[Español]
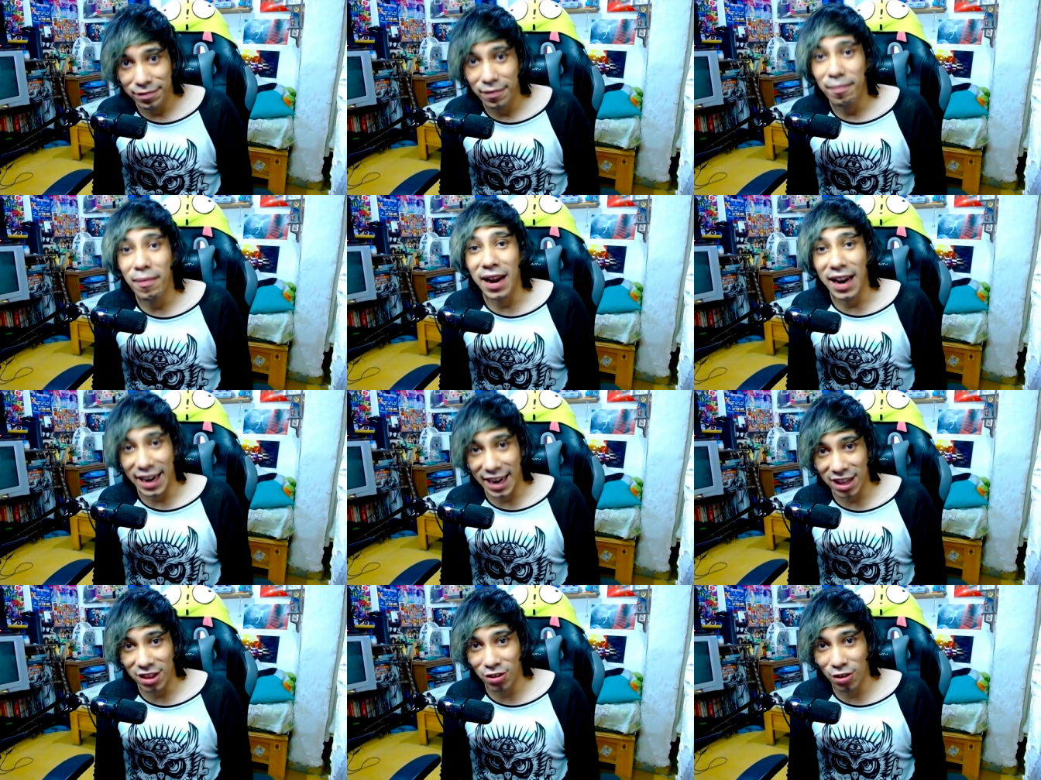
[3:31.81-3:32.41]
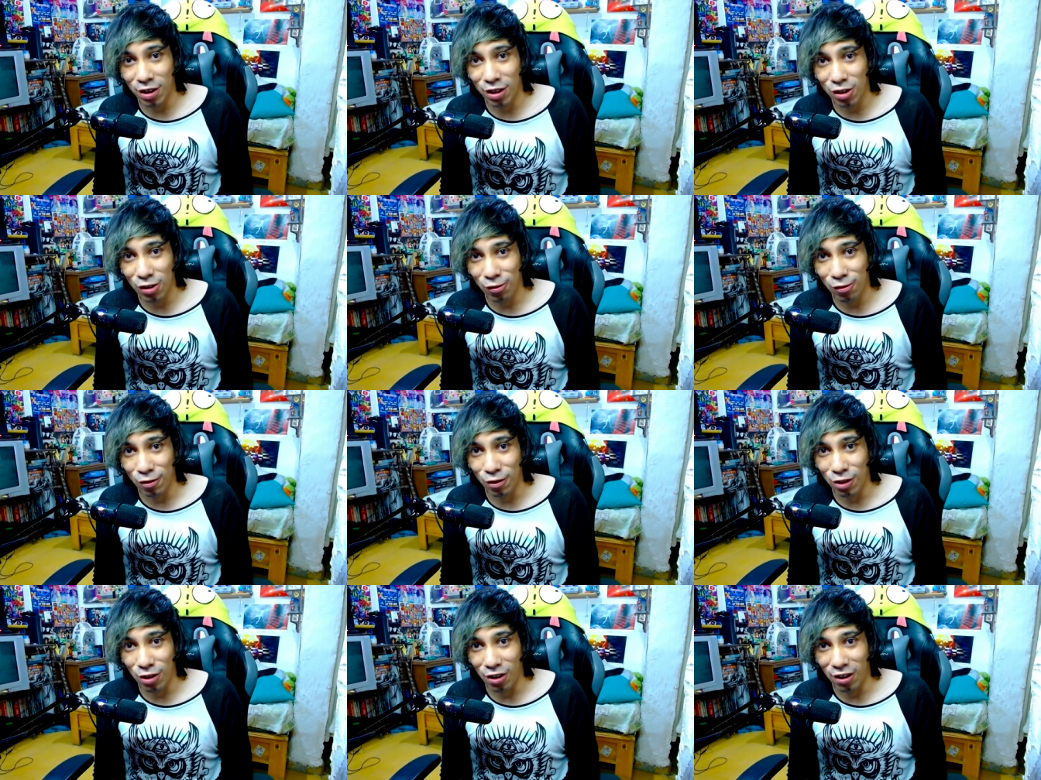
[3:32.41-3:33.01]
para que todo esto
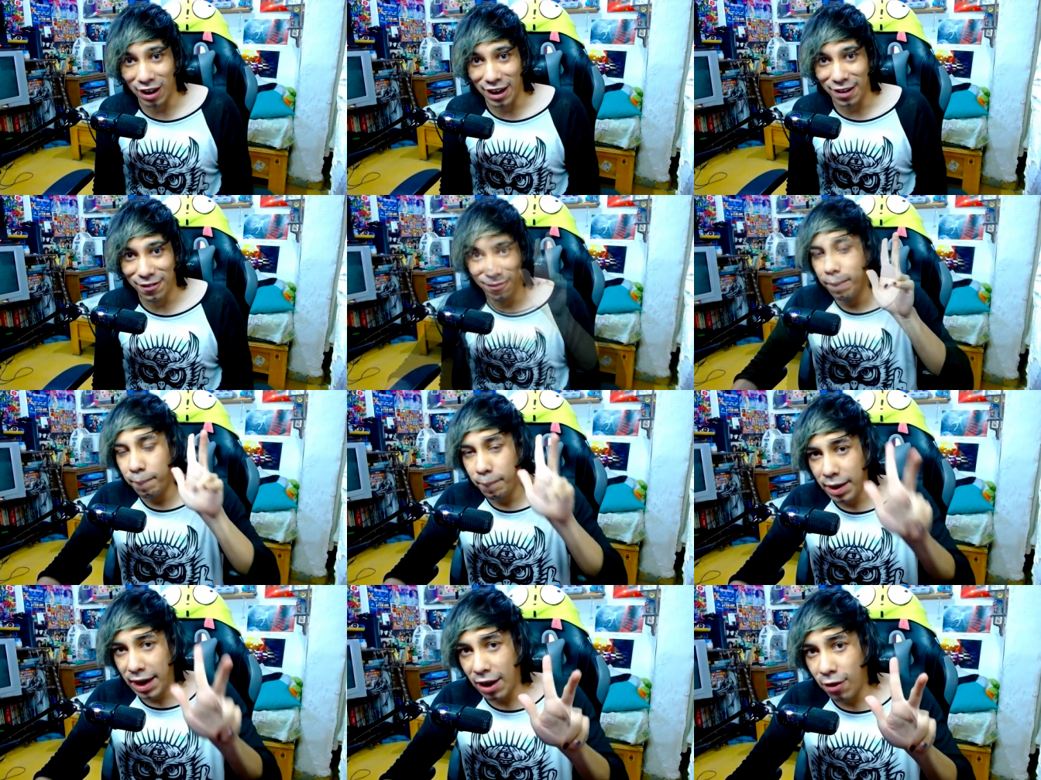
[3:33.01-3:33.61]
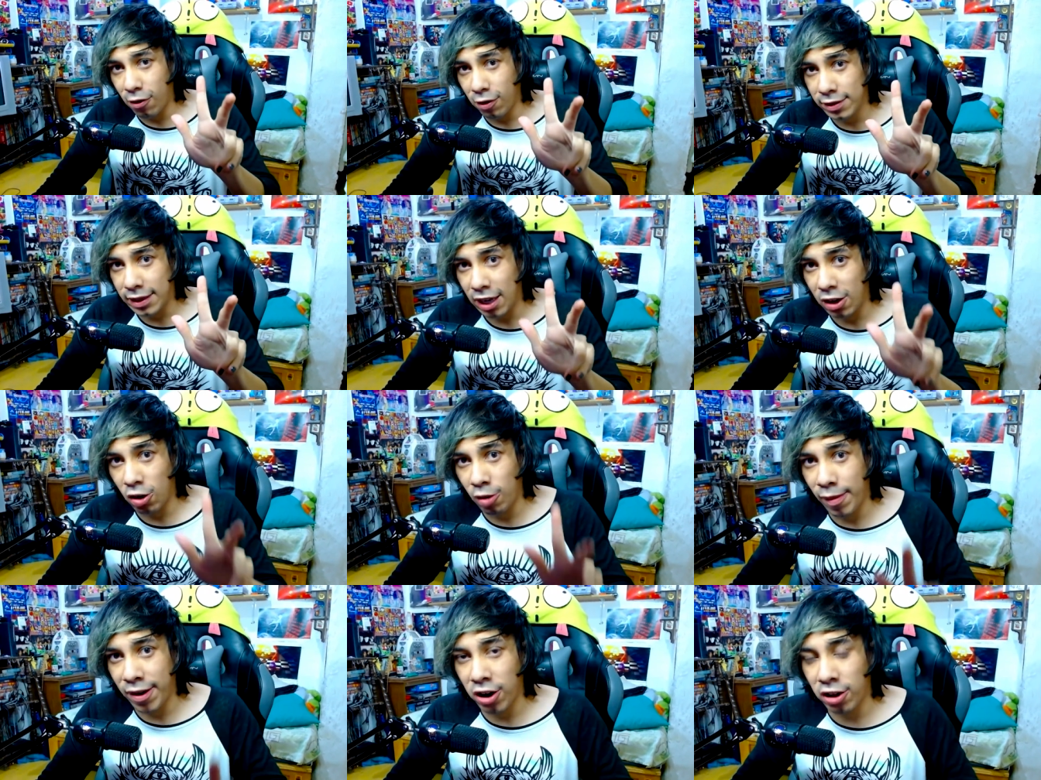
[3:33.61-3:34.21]
funcione. Pregunta
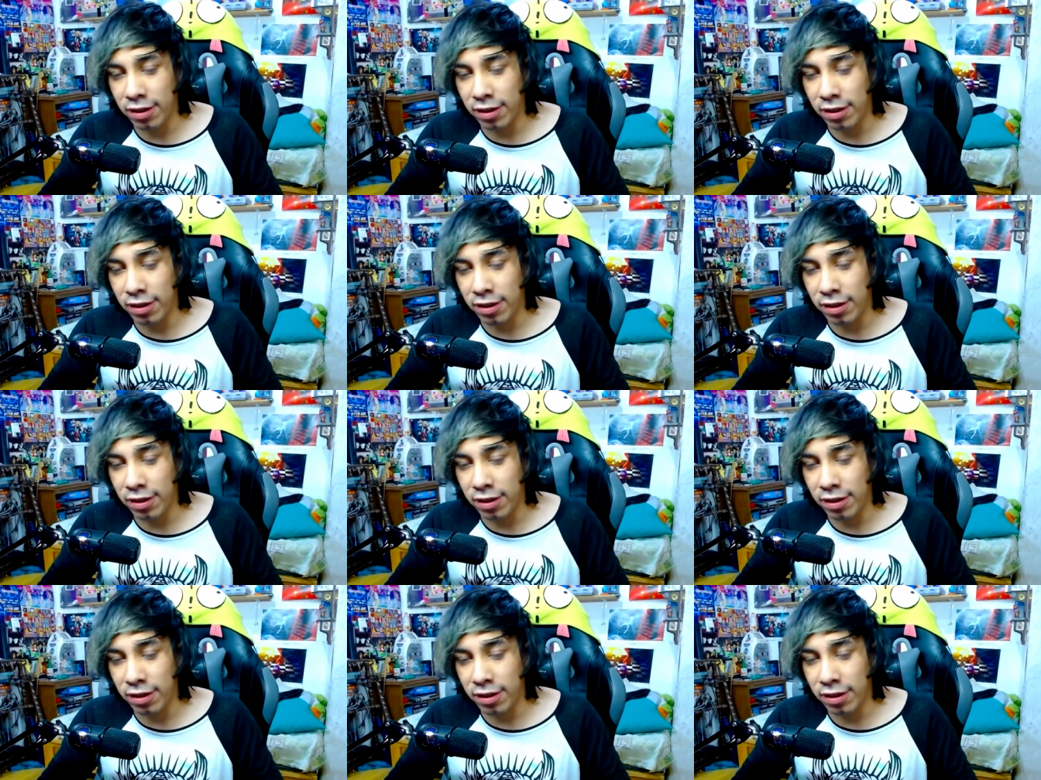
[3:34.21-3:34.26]
número